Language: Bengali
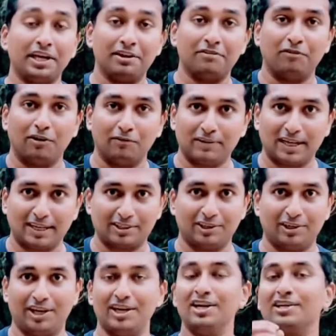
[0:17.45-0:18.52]
ইনভলভ থাকতে
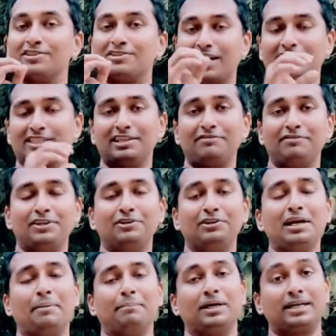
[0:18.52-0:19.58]
হয় সো আজকের ভিডিওতে
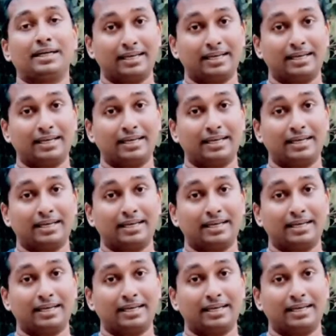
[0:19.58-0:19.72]
আমরা